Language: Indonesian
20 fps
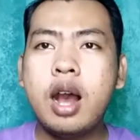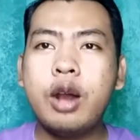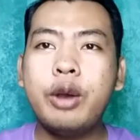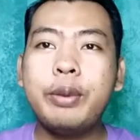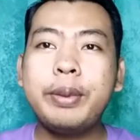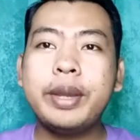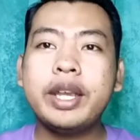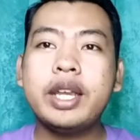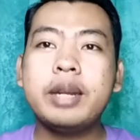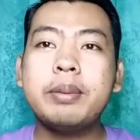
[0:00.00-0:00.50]

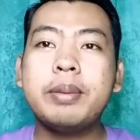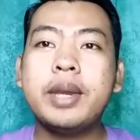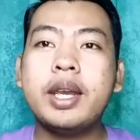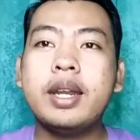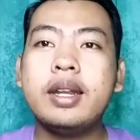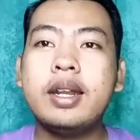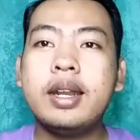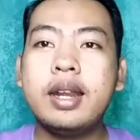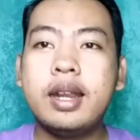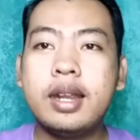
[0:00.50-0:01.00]
aku pengen
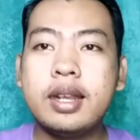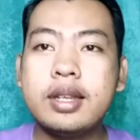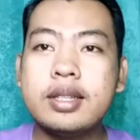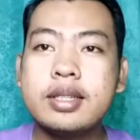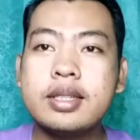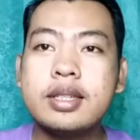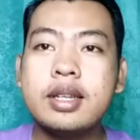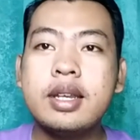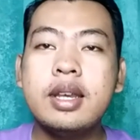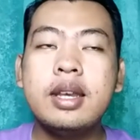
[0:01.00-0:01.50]

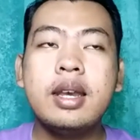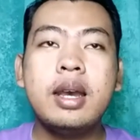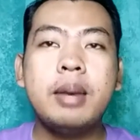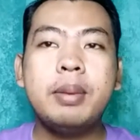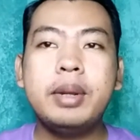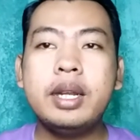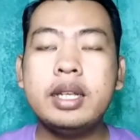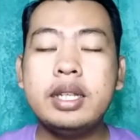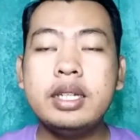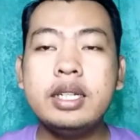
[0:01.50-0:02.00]
PNS.
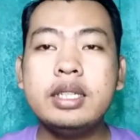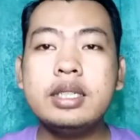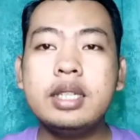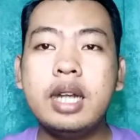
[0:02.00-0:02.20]
Apalagi